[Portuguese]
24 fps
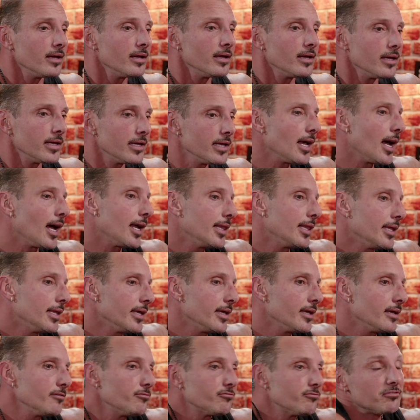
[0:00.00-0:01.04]
E
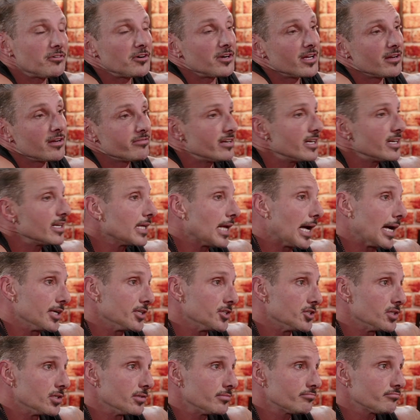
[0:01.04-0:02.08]
ali foi a
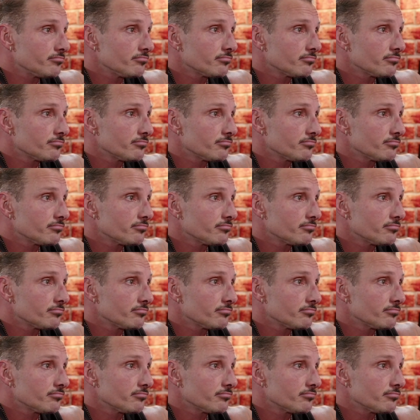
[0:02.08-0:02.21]
verdade.